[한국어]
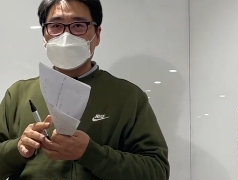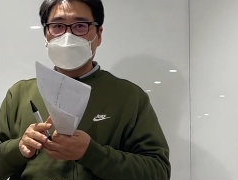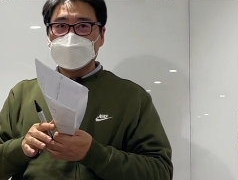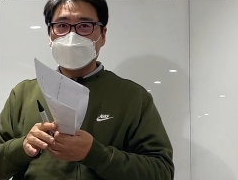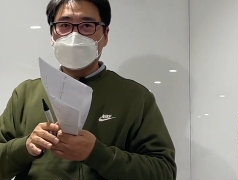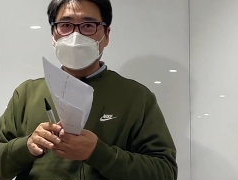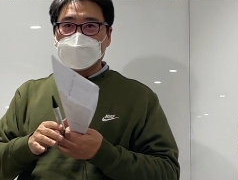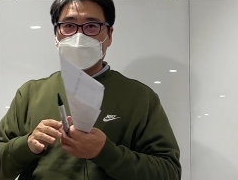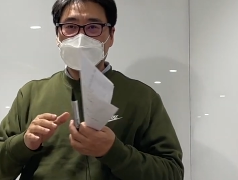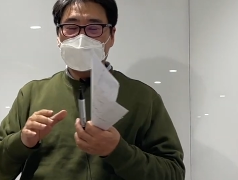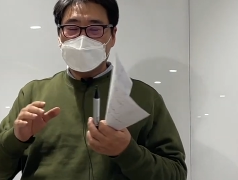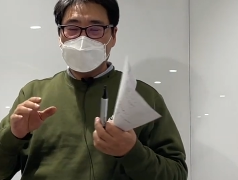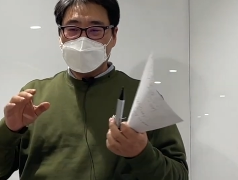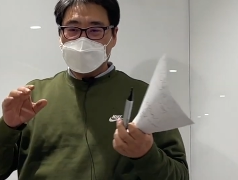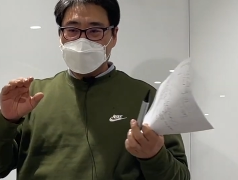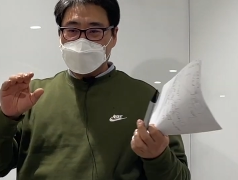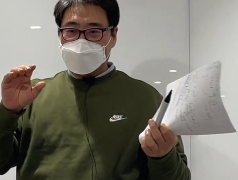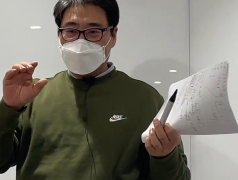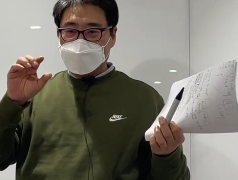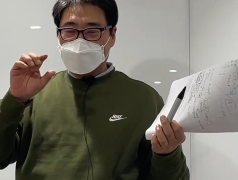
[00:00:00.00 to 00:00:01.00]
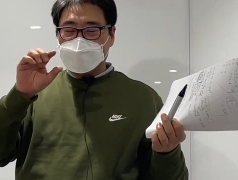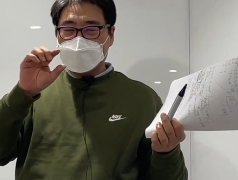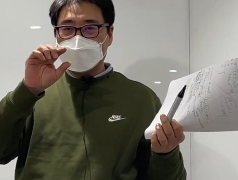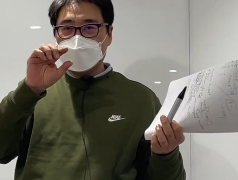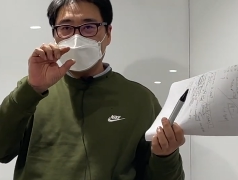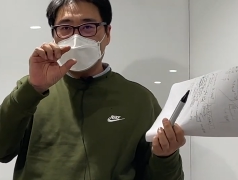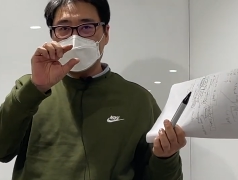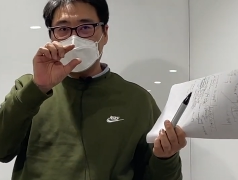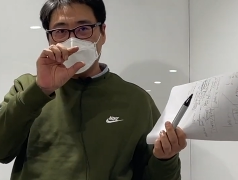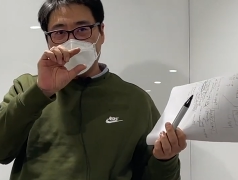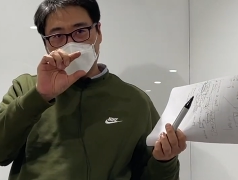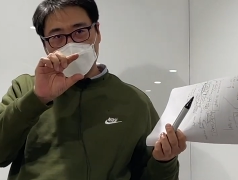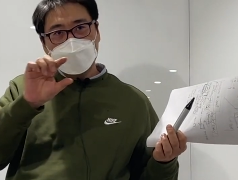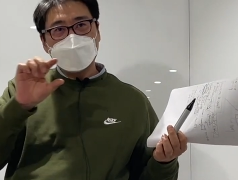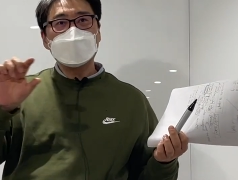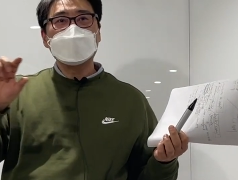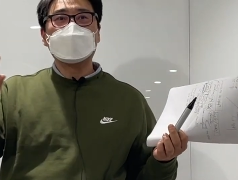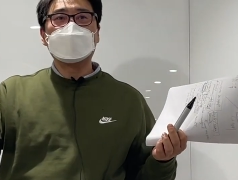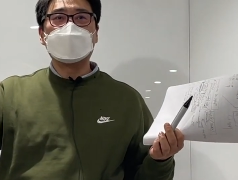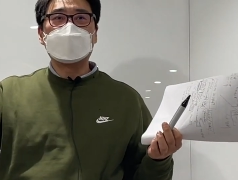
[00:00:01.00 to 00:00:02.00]
이제
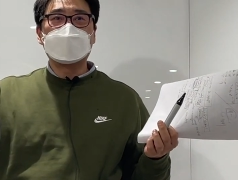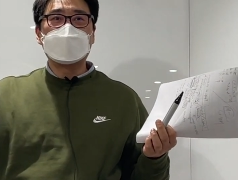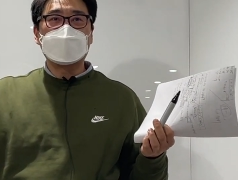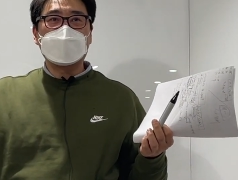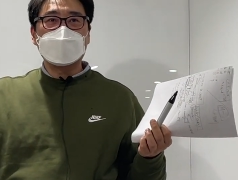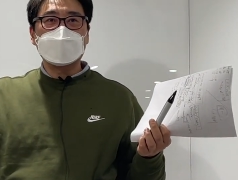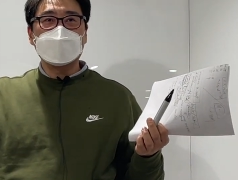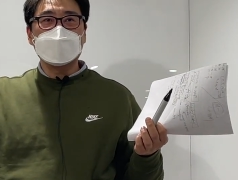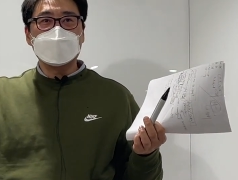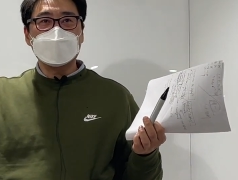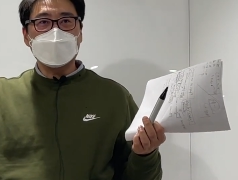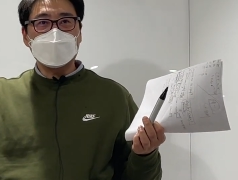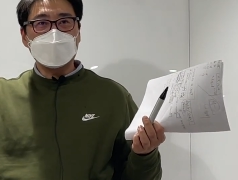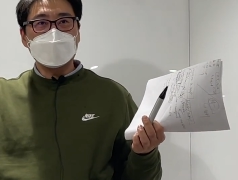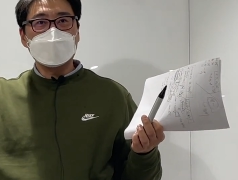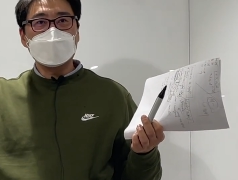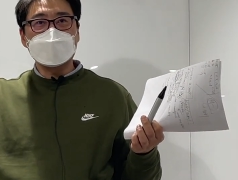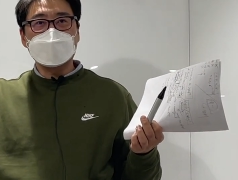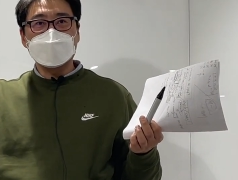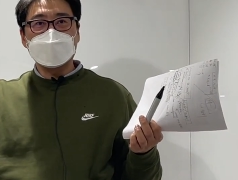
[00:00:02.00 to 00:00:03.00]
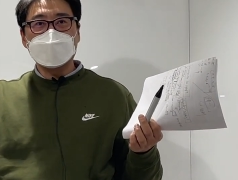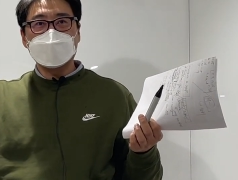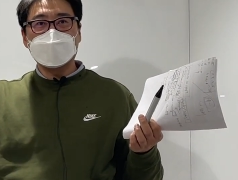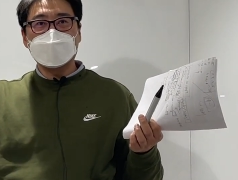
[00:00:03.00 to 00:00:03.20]
조금은 들어가세요, 조금씩은.